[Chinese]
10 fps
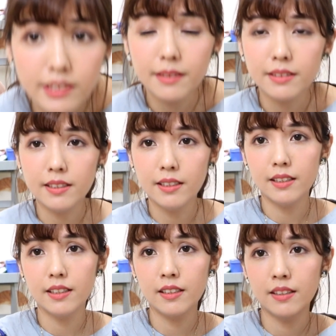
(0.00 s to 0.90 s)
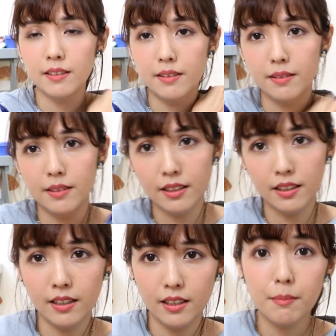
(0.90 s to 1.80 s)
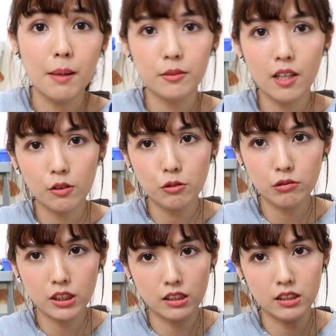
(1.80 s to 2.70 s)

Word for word: 件买不到的裤子，